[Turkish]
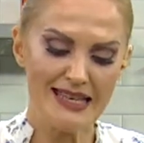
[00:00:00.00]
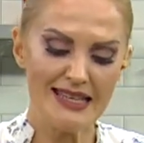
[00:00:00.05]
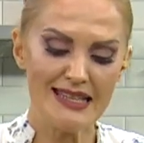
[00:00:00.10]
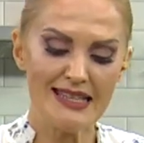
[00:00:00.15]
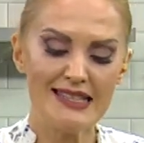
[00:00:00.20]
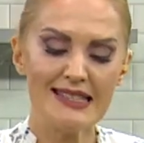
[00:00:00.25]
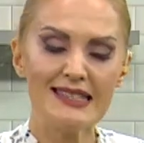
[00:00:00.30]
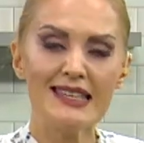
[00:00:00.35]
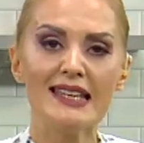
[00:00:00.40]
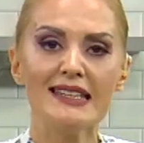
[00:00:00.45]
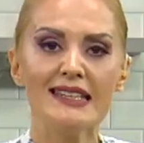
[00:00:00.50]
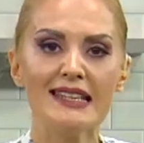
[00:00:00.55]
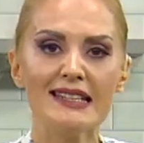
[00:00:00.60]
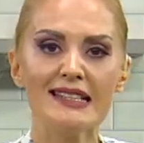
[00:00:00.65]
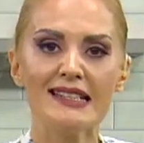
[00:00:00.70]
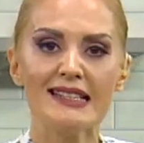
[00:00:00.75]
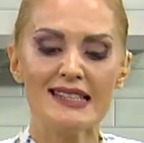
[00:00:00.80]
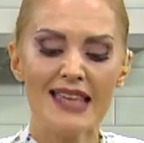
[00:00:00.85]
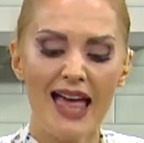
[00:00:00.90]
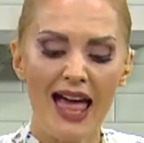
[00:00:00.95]

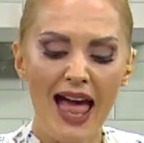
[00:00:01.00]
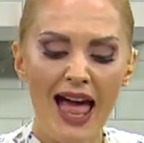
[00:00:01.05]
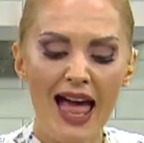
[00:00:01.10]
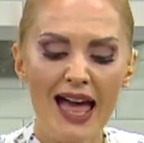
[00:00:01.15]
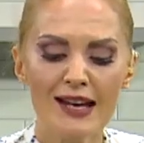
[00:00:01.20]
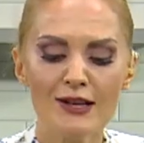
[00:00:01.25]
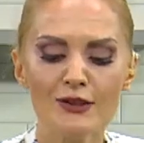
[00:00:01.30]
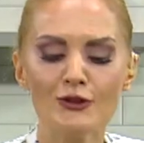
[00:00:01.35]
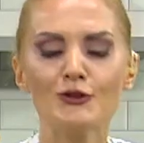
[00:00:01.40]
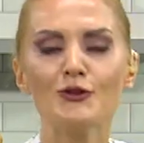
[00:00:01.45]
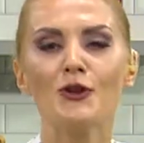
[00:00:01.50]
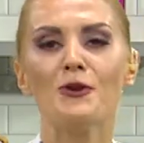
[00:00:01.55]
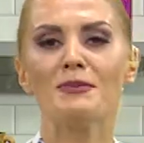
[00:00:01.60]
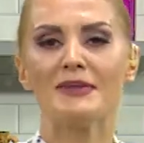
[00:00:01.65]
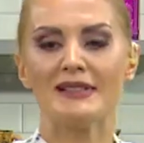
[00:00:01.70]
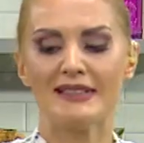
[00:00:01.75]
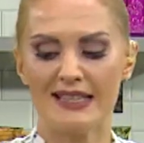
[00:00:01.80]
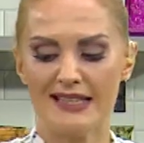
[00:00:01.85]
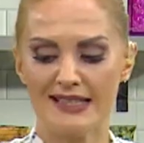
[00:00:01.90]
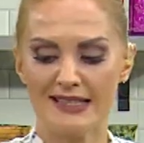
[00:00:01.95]
İstediğiniz her
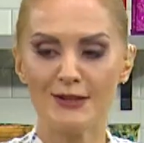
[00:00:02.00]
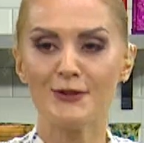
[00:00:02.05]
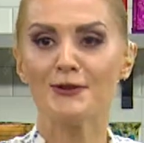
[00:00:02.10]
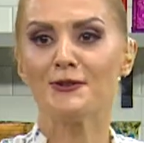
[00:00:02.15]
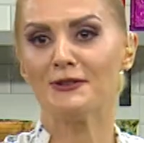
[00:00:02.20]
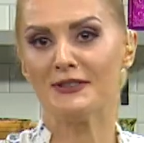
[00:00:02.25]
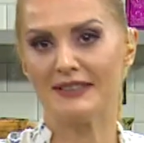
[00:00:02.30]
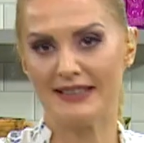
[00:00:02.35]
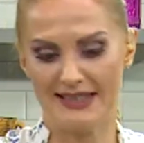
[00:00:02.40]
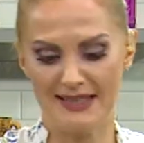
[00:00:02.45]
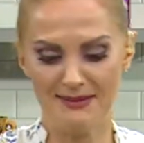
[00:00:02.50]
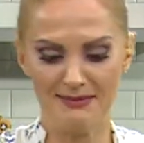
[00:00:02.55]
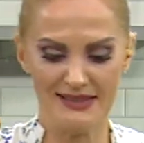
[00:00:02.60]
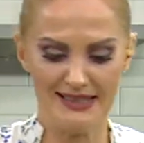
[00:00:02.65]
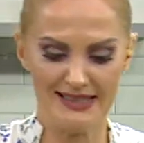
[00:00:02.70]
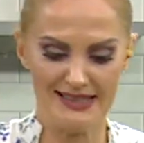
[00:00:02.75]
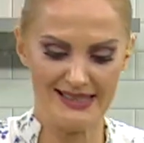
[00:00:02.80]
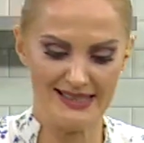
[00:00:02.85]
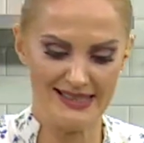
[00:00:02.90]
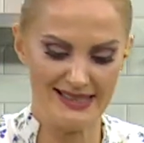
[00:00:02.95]
domatesi
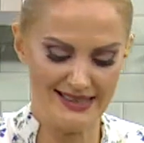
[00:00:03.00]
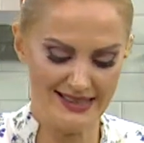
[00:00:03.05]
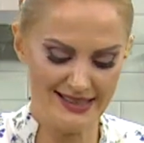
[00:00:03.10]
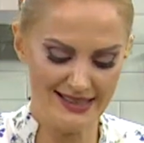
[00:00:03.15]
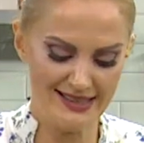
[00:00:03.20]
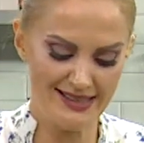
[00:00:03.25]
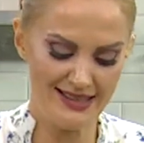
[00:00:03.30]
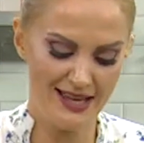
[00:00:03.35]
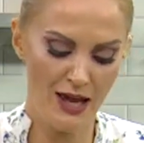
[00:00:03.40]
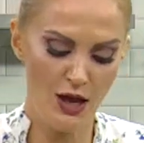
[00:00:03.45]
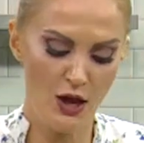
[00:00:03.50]
kullanabilirsiniz.